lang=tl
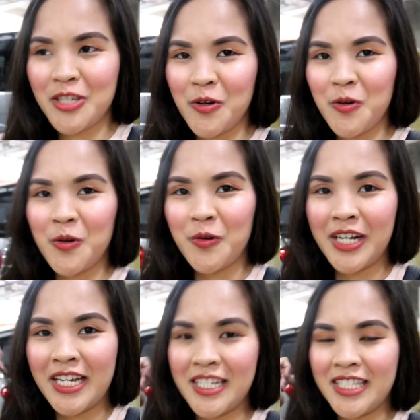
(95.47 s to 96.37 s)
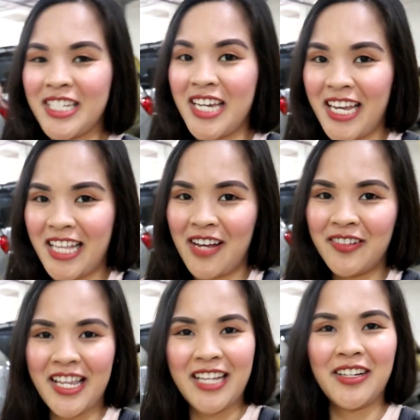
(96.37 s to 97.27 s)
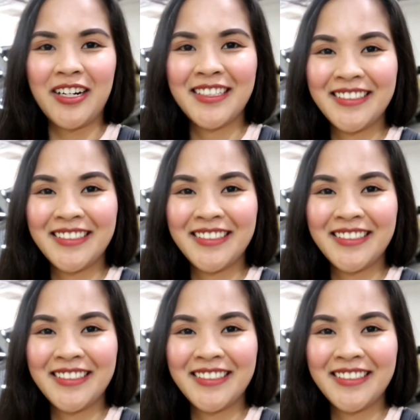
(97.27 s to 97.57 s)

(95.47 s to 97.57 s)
So, gonna check it out later.